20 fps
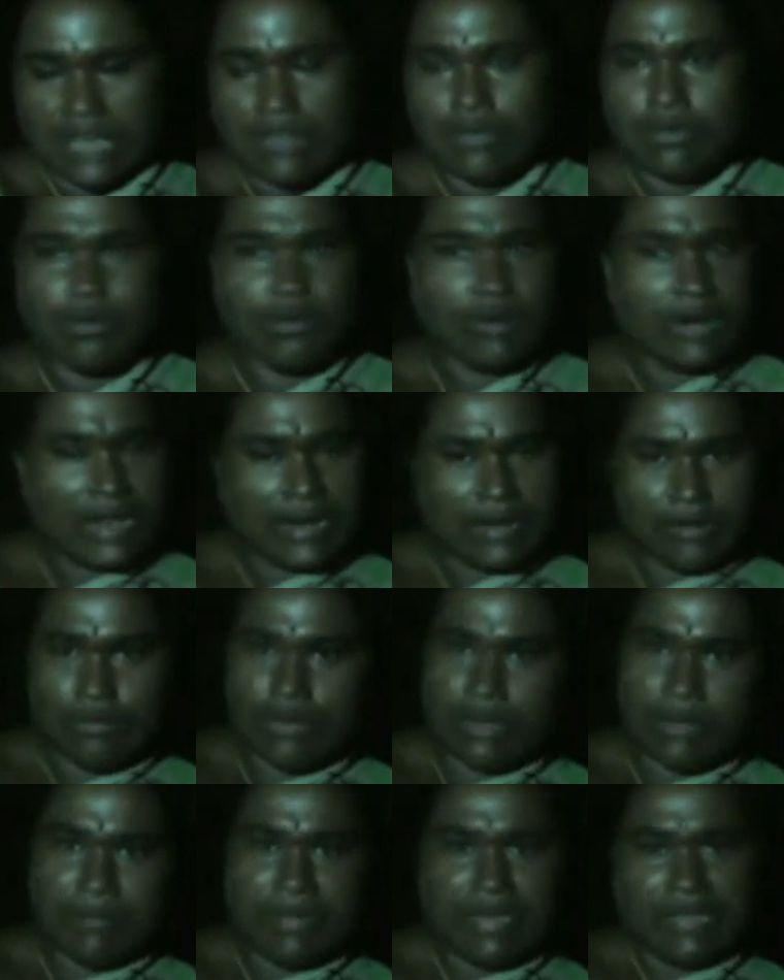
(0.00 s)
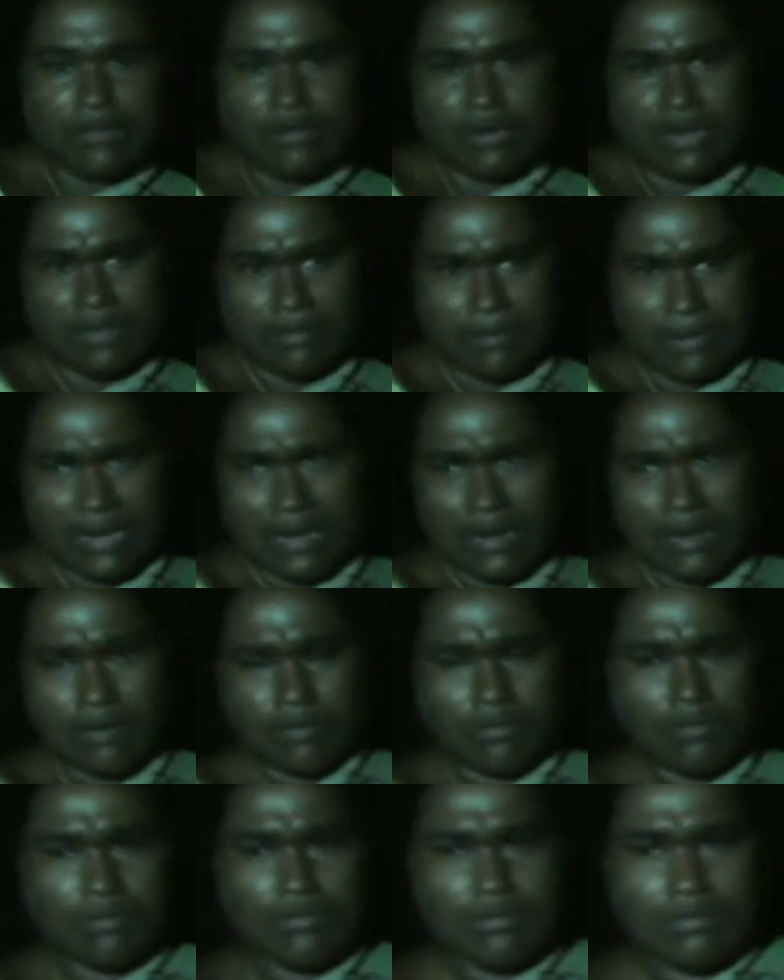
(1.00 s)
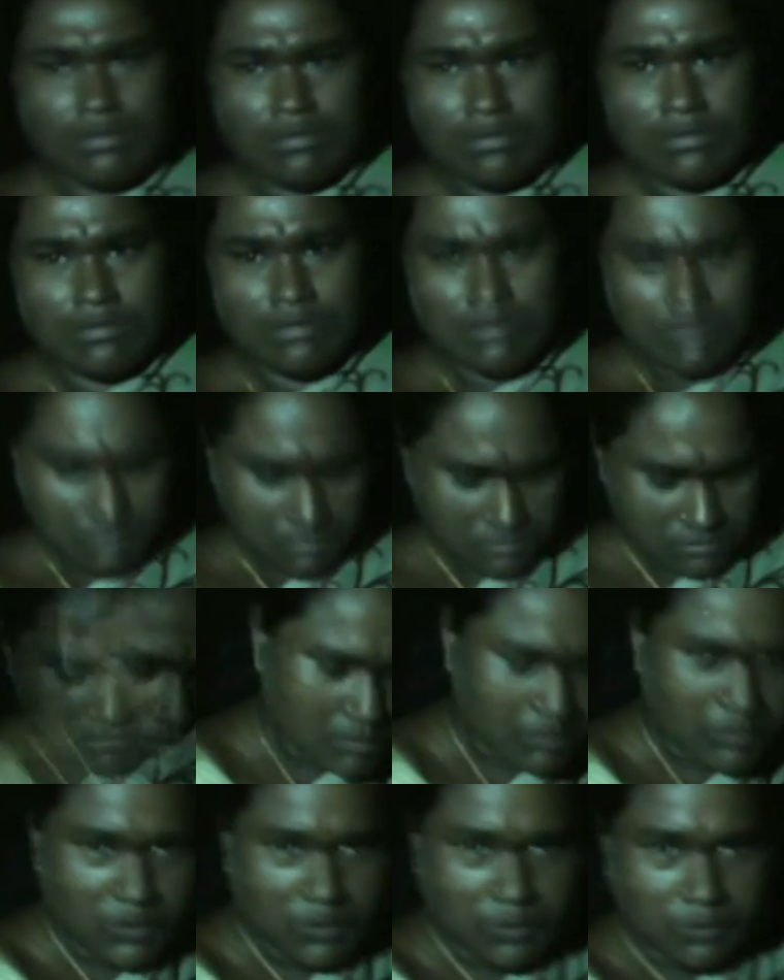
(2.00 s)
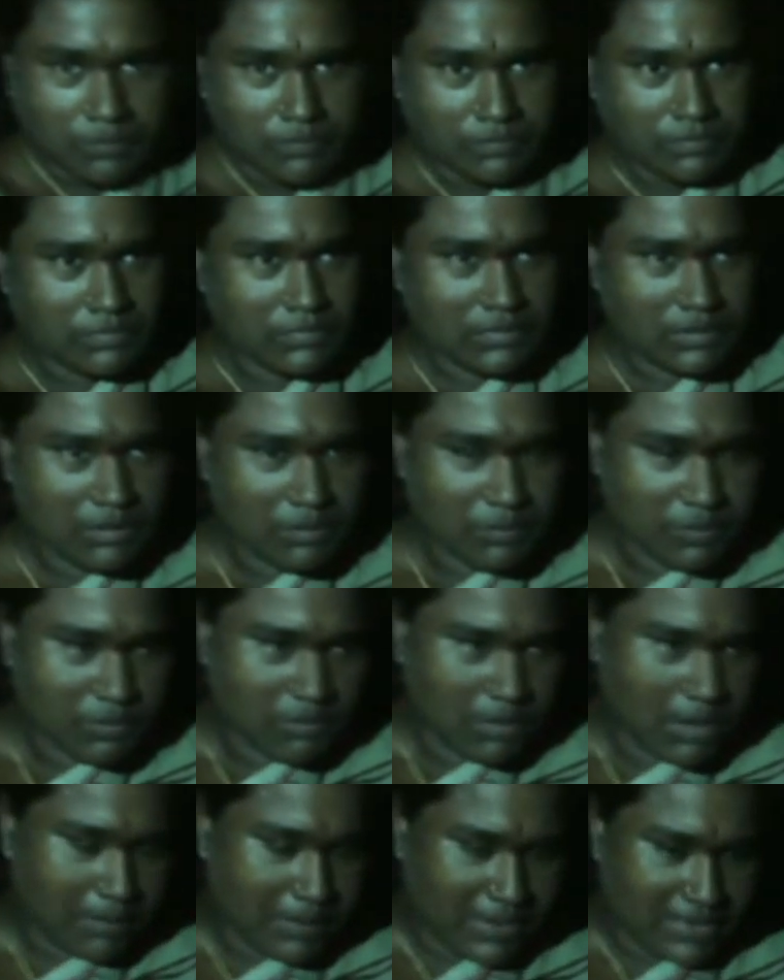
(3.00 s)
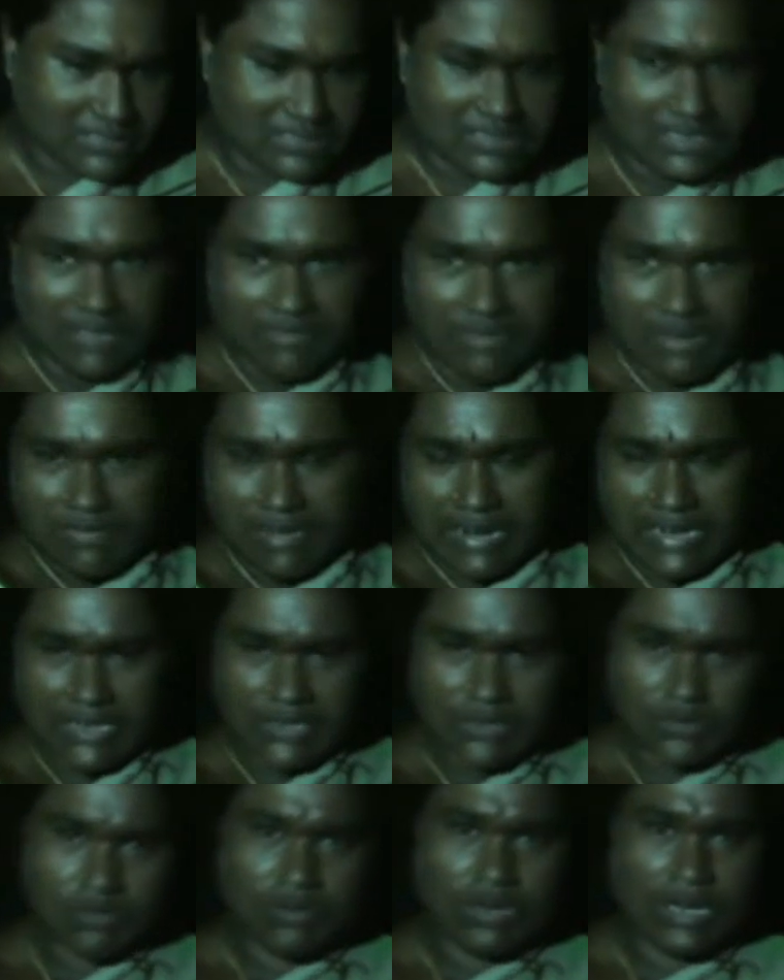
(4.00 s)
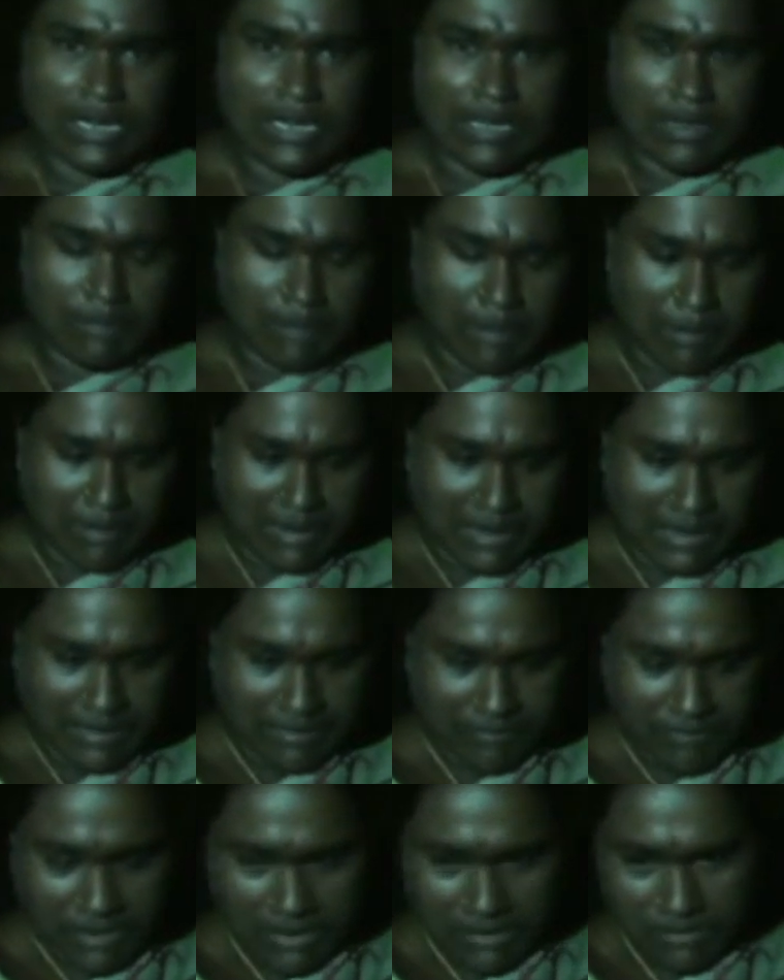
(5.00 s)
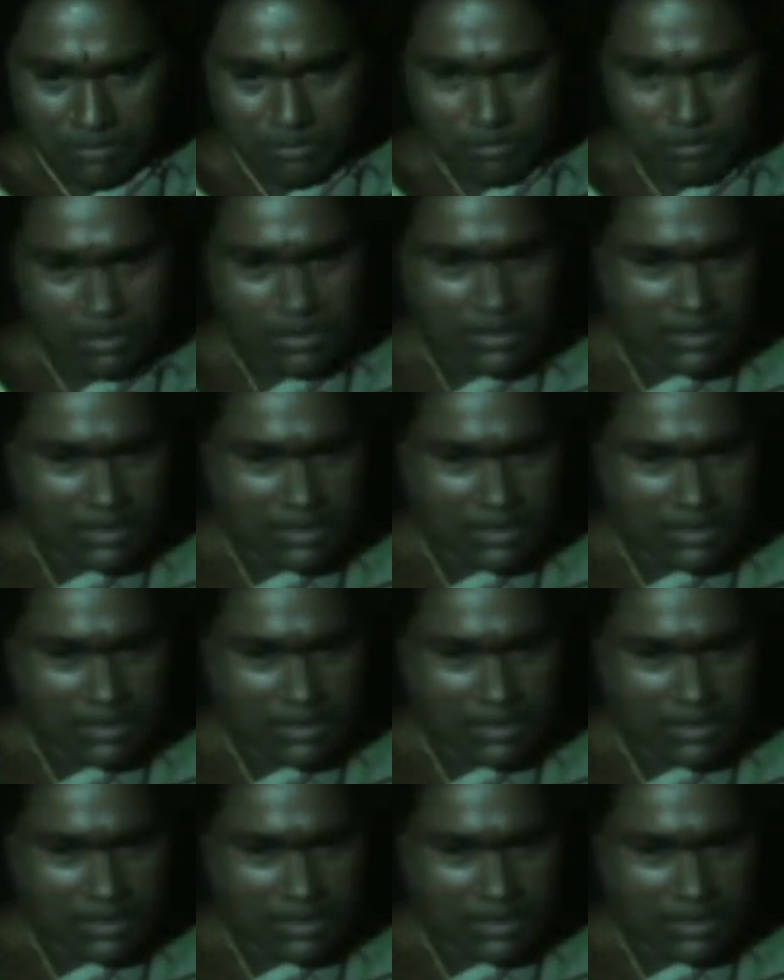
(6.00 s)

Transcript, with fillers: చదువుకోవడానికి కూడా ఇబ్బంది ఉన్నది పిల్లలకు ఇప్పుడు ఇప్పుడు మా పరిస్థితి ఎవరు పట్టించుకుంటలేరు మమ్మల్ని ఎవ్వరు